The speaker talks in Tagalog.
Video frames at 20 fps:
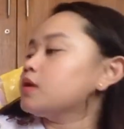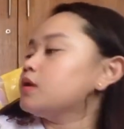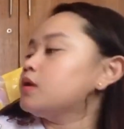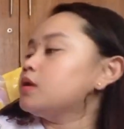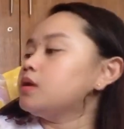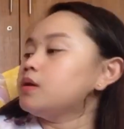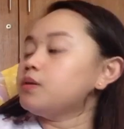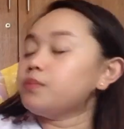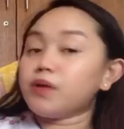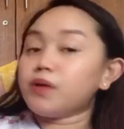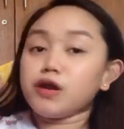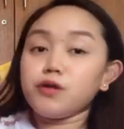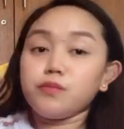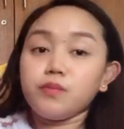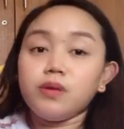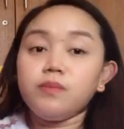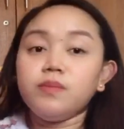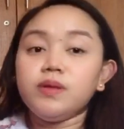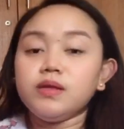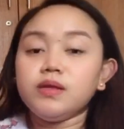pero may
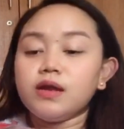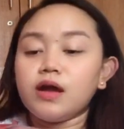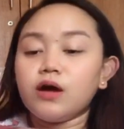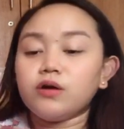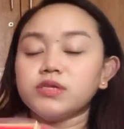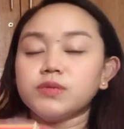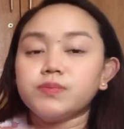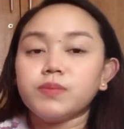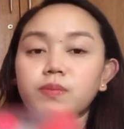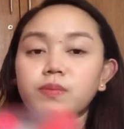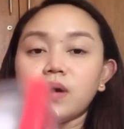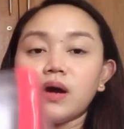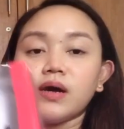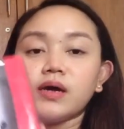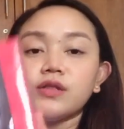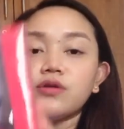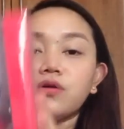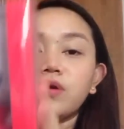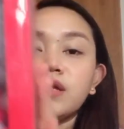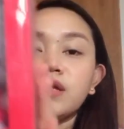binila ko sa pamangkin
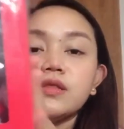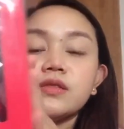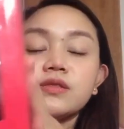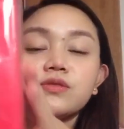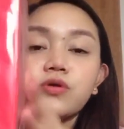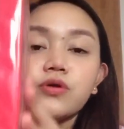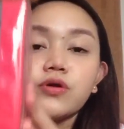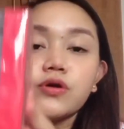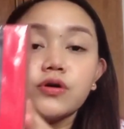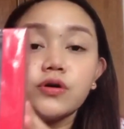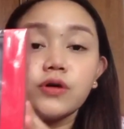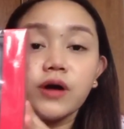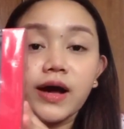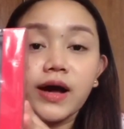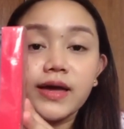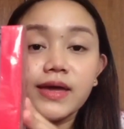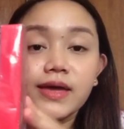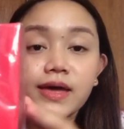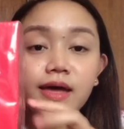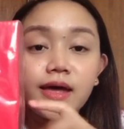ko, ito,
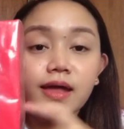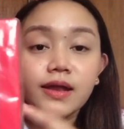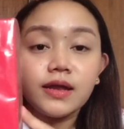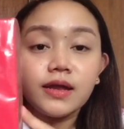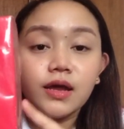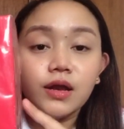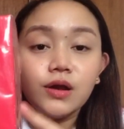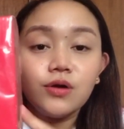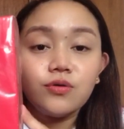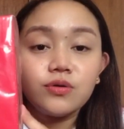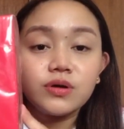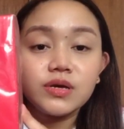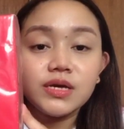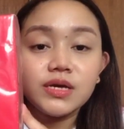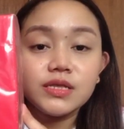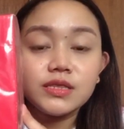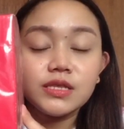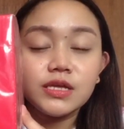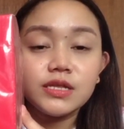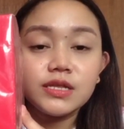ayan, Hello
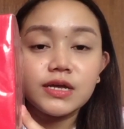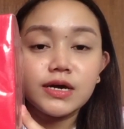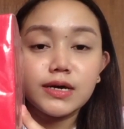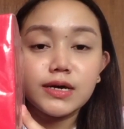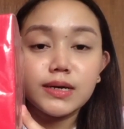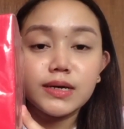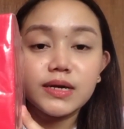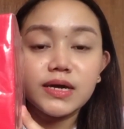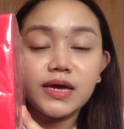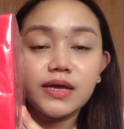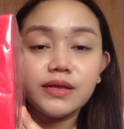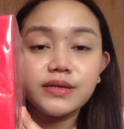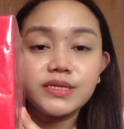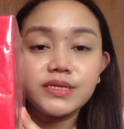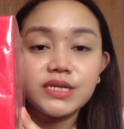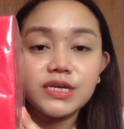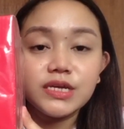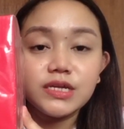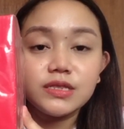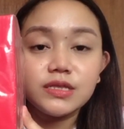Kitty na Gain
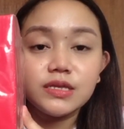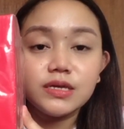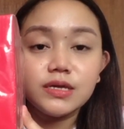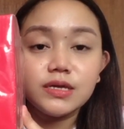City na